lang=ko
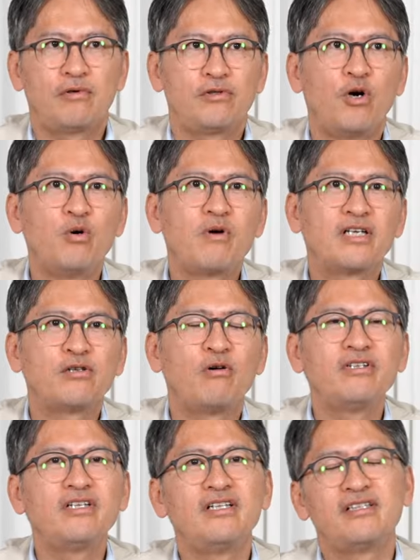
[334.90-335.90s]
열과
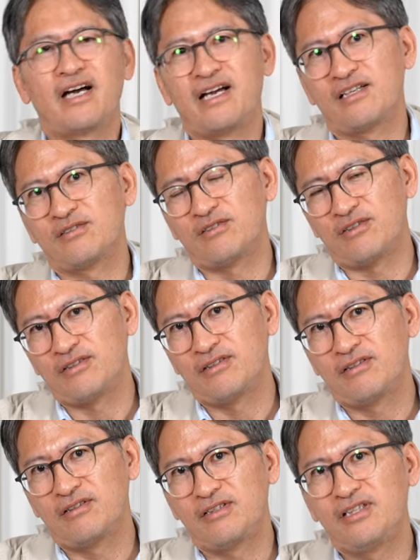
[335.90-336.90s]
성의를 다해서
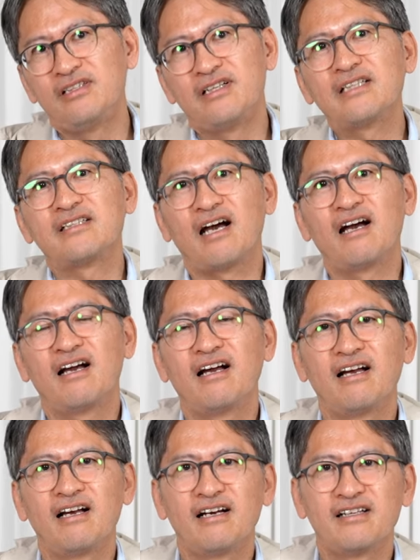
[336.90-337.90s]
일을
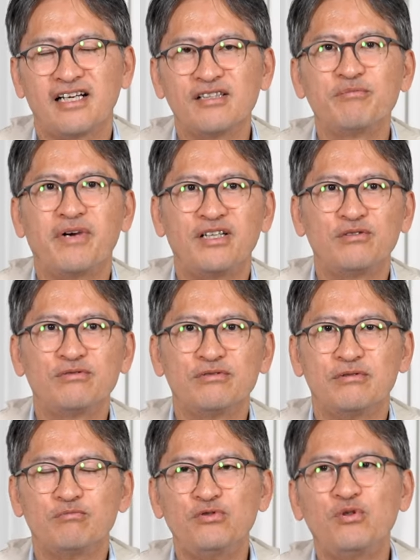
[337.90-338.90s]
하자라는
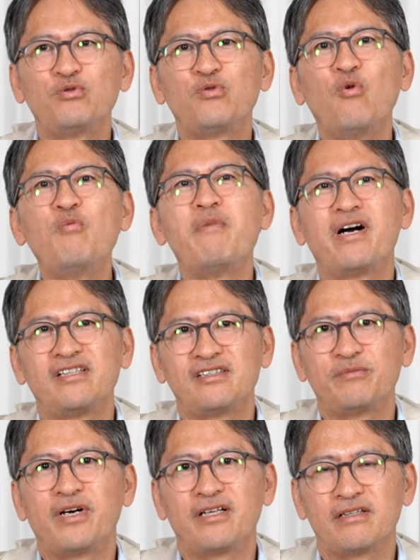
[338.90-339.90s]
말도 물론 좋은
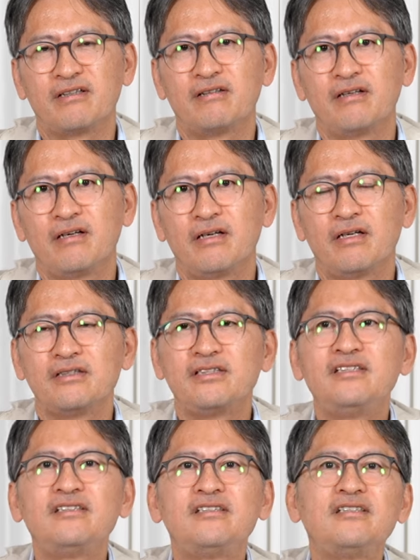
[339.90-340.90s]
말이지만
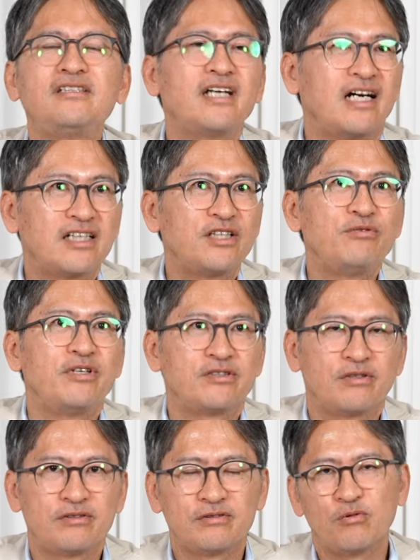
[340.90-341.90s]
지치지 않기
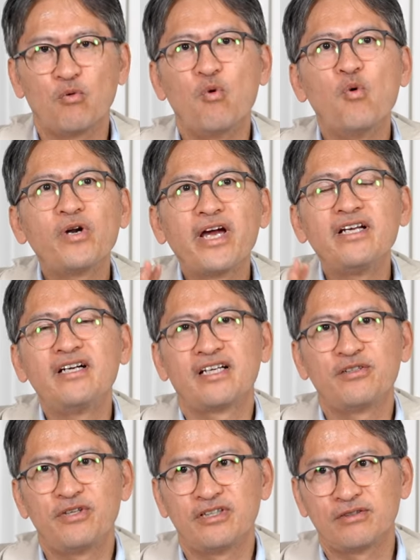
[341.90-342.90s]
위해서는 오래
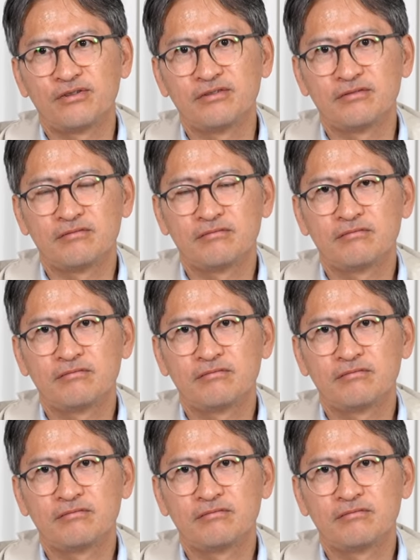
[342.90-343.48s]
일하기 위해서는